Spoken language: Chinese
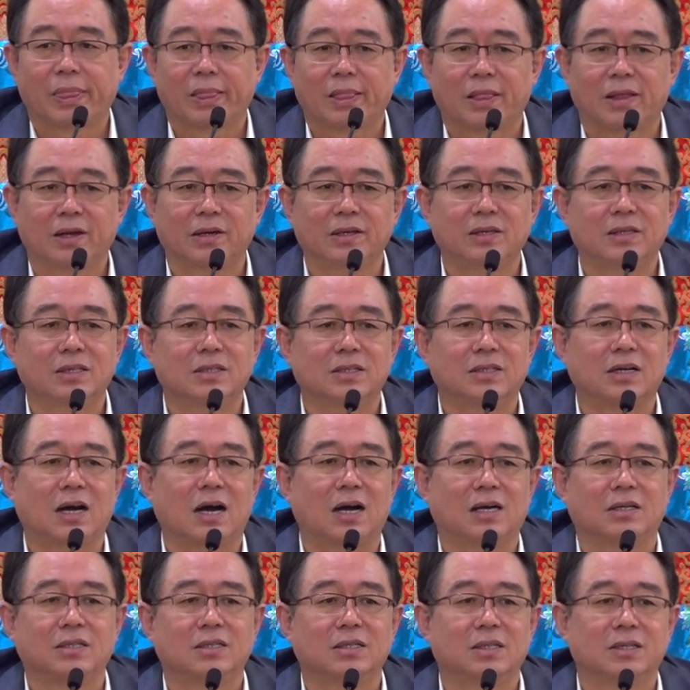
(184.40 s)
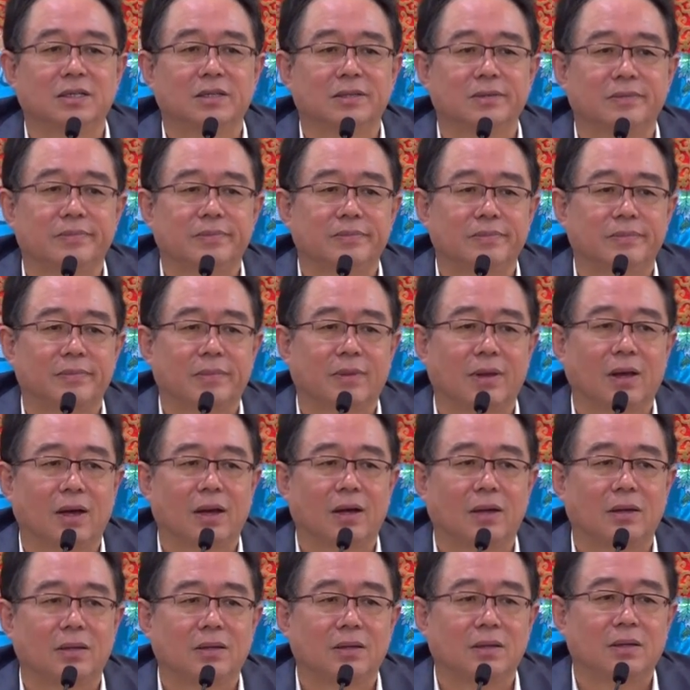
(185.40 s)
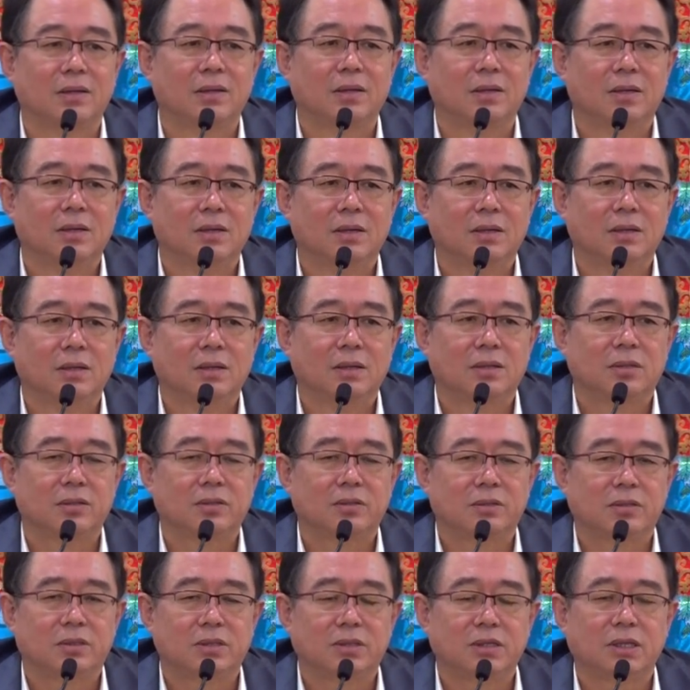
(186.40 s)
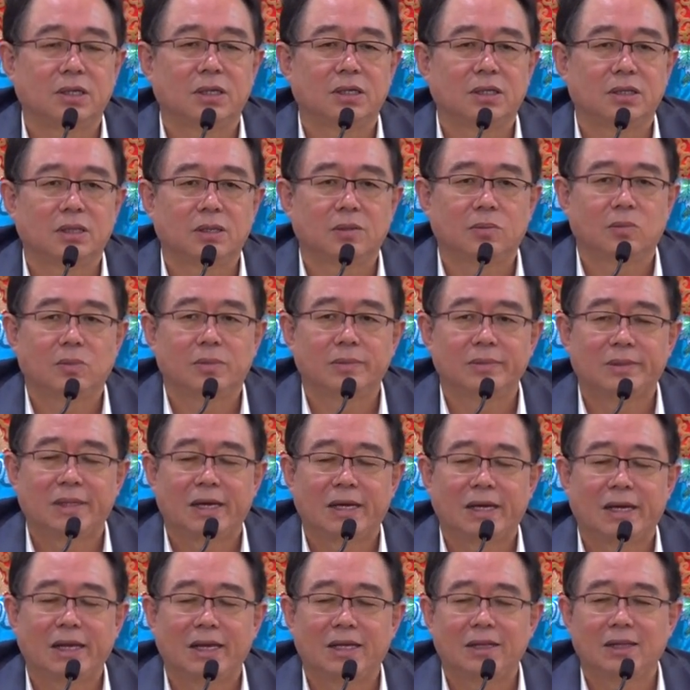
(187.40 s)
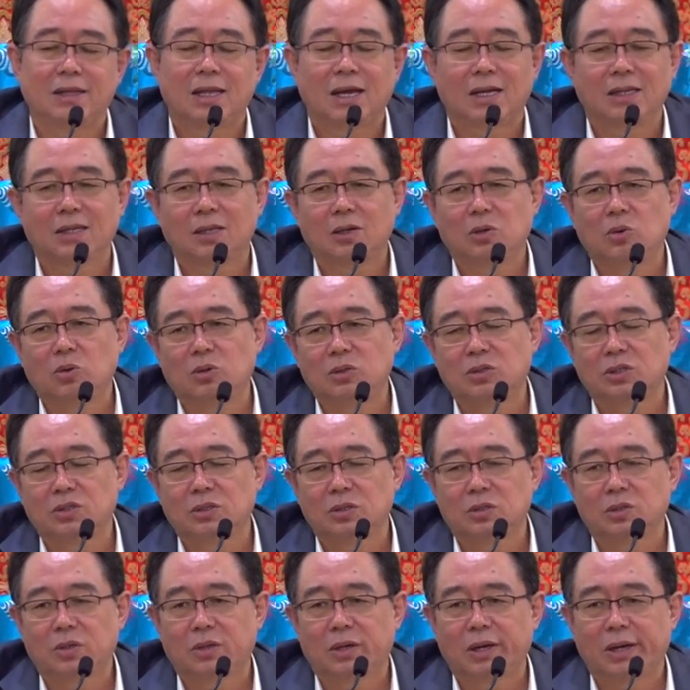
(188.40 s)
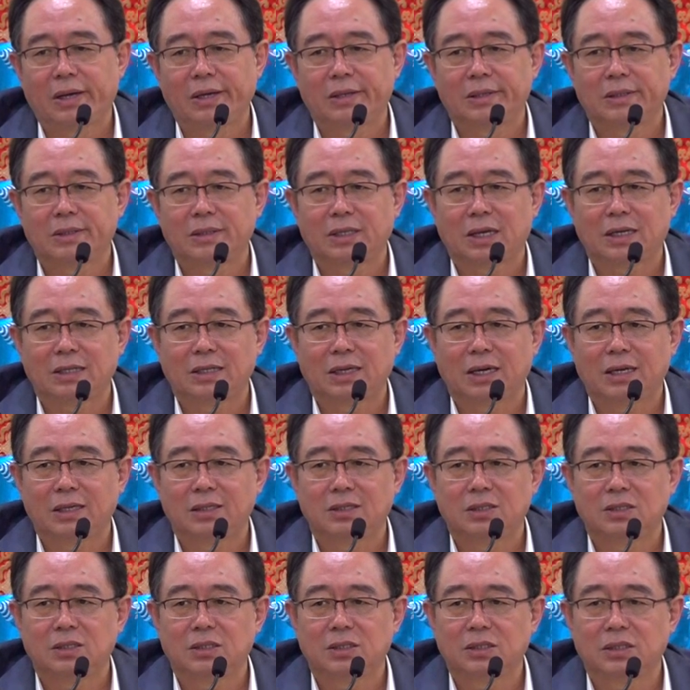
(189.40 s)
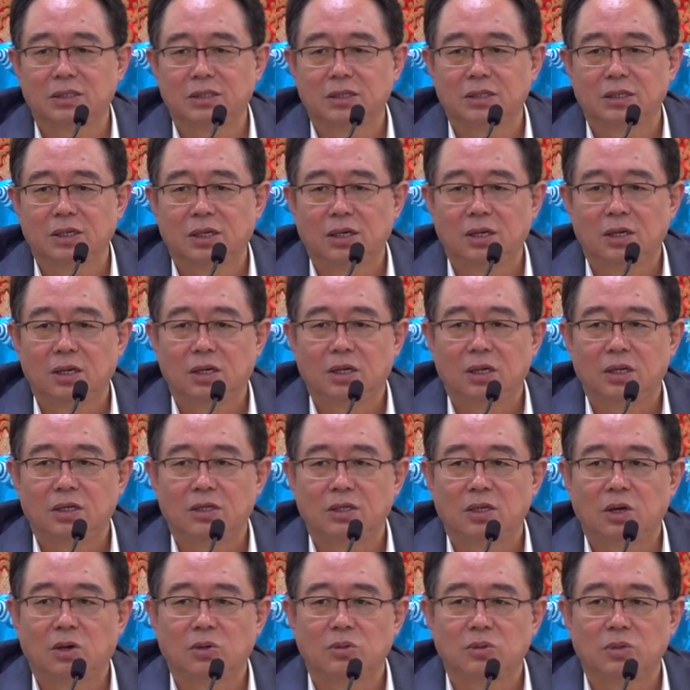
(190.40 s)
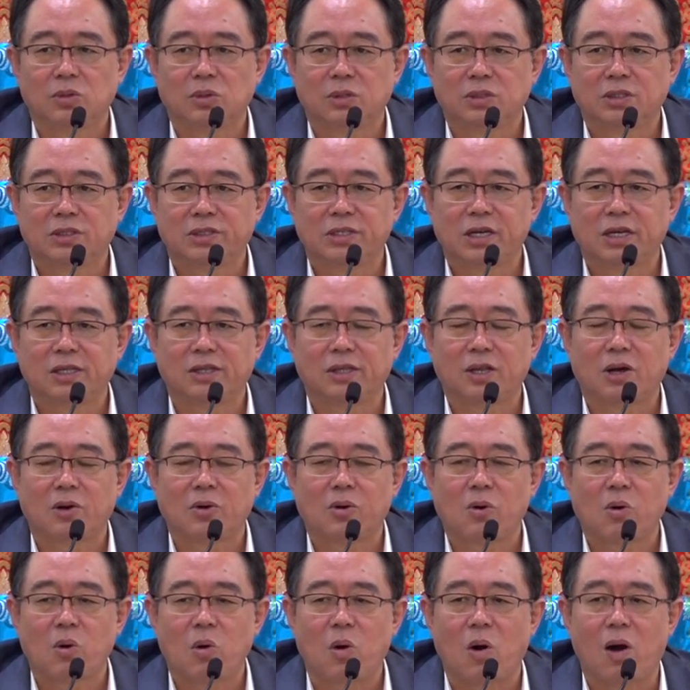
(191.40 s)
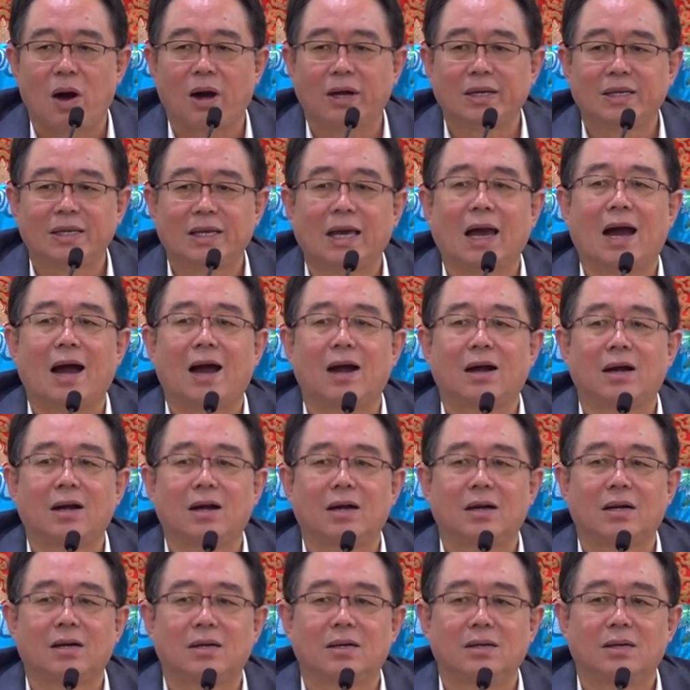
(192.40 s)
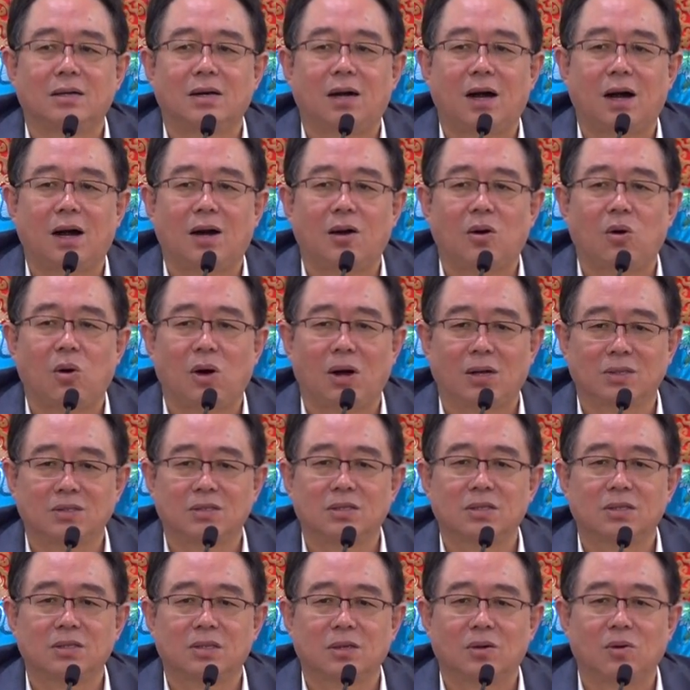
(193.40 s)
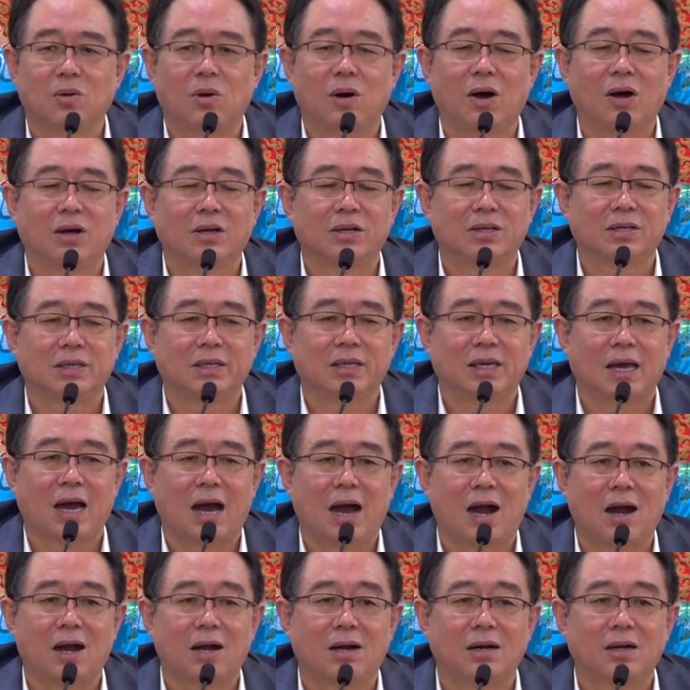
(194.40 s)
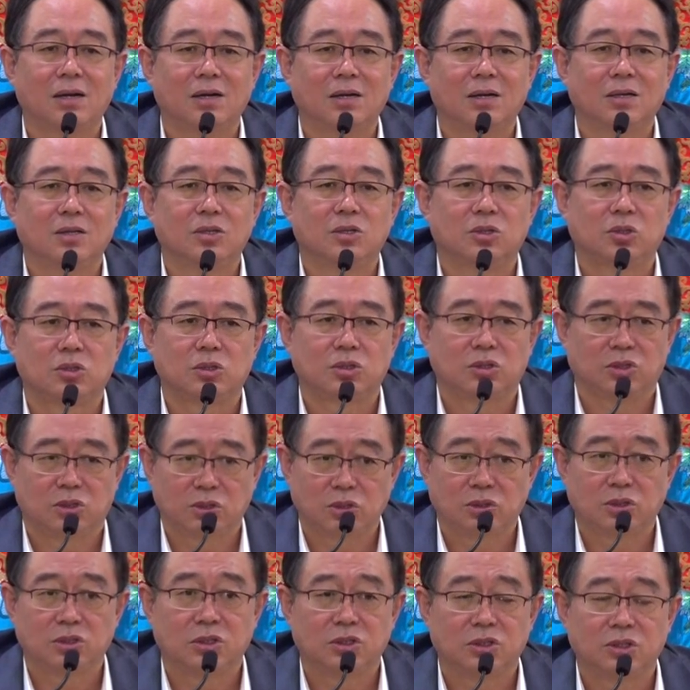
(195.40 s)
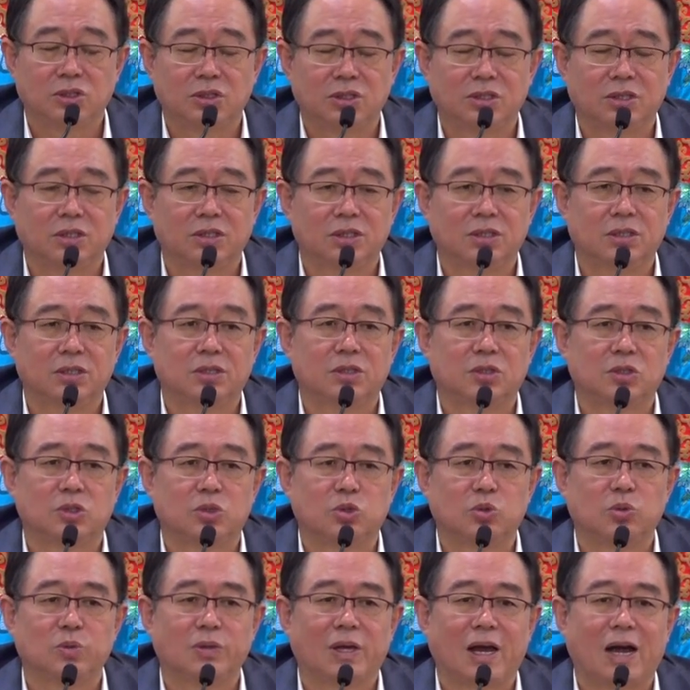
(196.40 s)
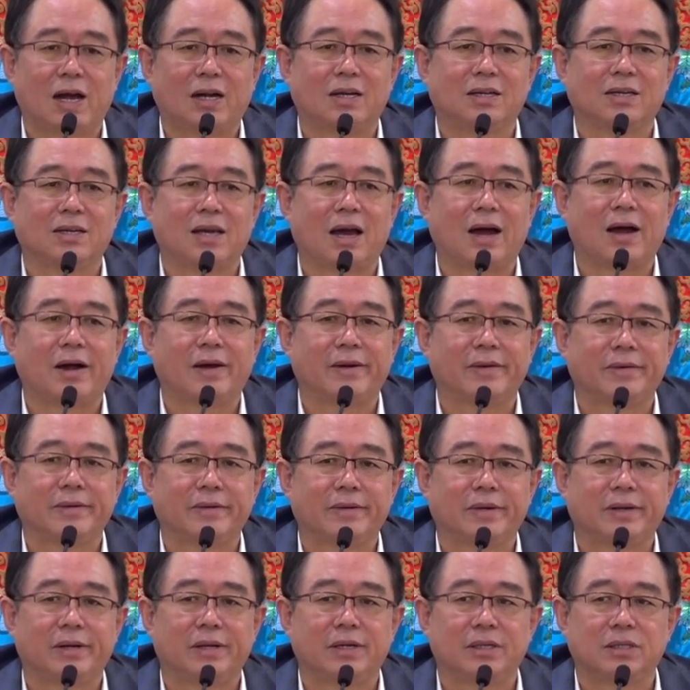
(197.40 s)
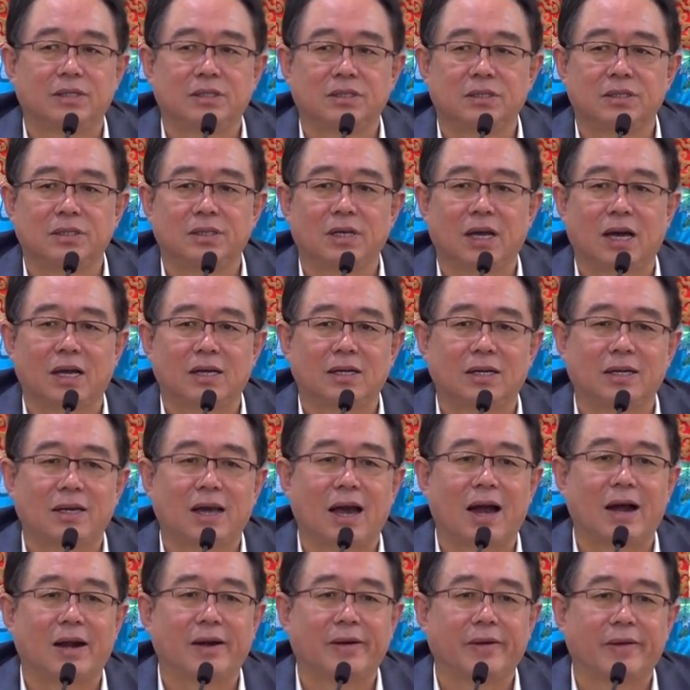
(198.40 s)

得以长生。说这个呢，我们在炼丹的过程中啊，大家这个要见到黄芽啊，黄色的黄芽是就是这个树芽的芽啊，枝芽的芽